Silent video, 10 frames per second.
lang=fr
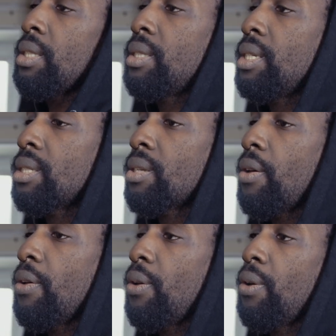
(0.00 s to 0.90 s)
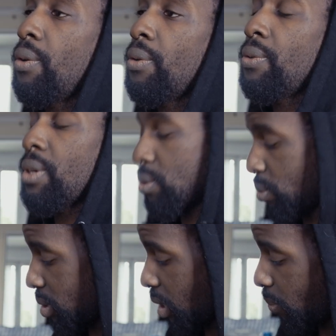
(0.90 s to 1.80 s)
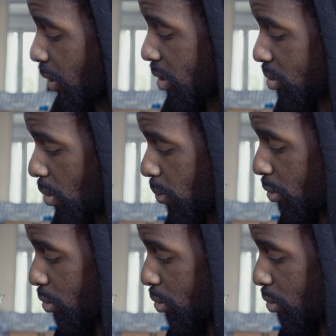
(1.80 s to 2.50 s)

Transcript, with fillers: 10,5 euh, par exemple,